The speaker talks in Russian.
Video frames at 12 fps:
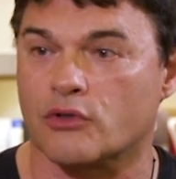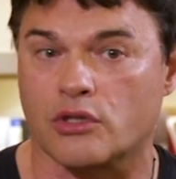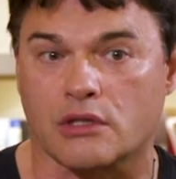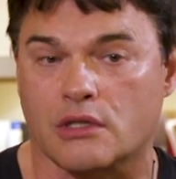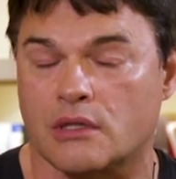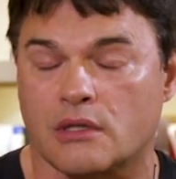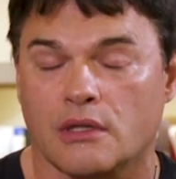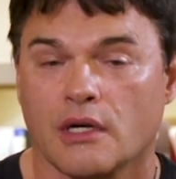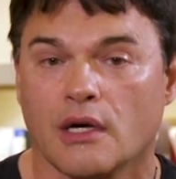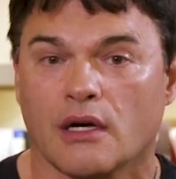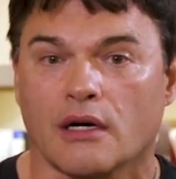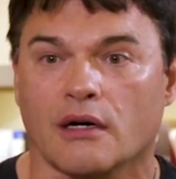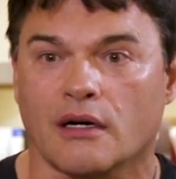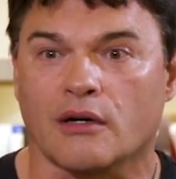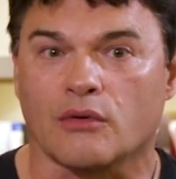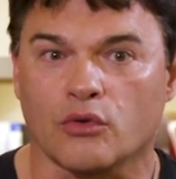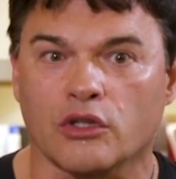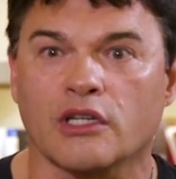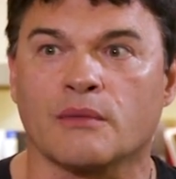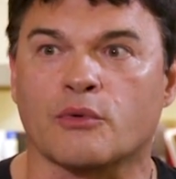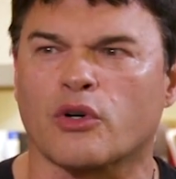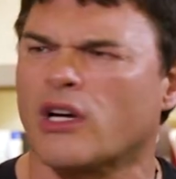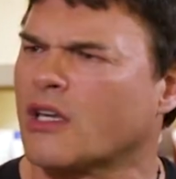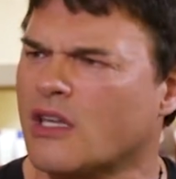Вот это э,
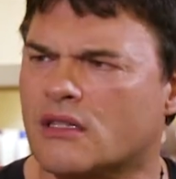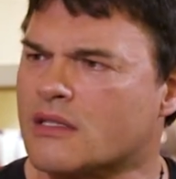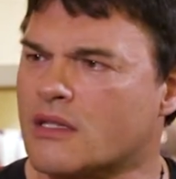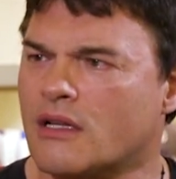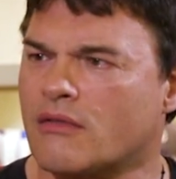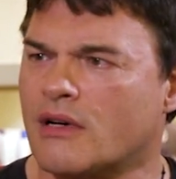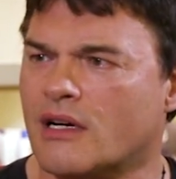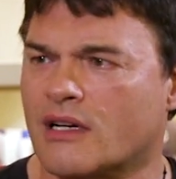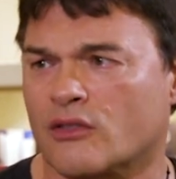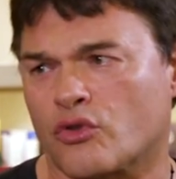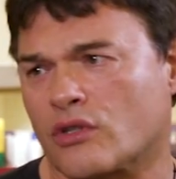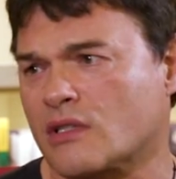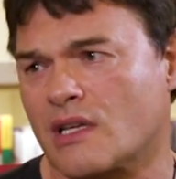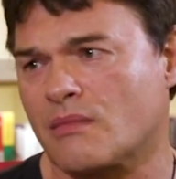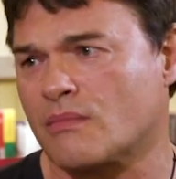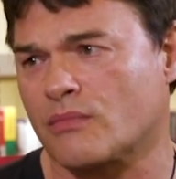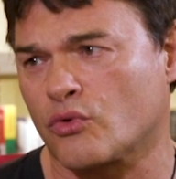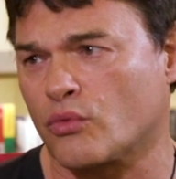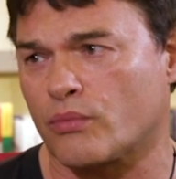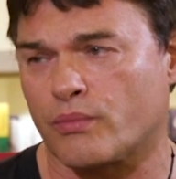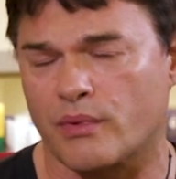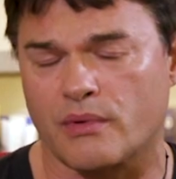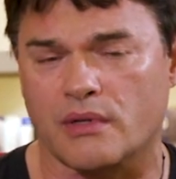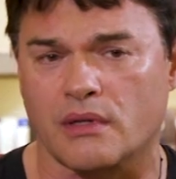улыбку, какие-то слова, которые сами, ну,
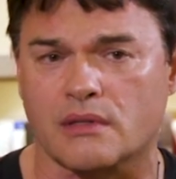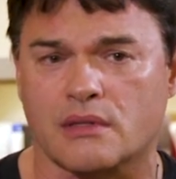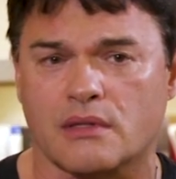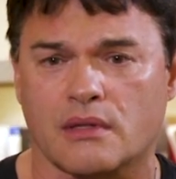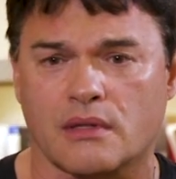э,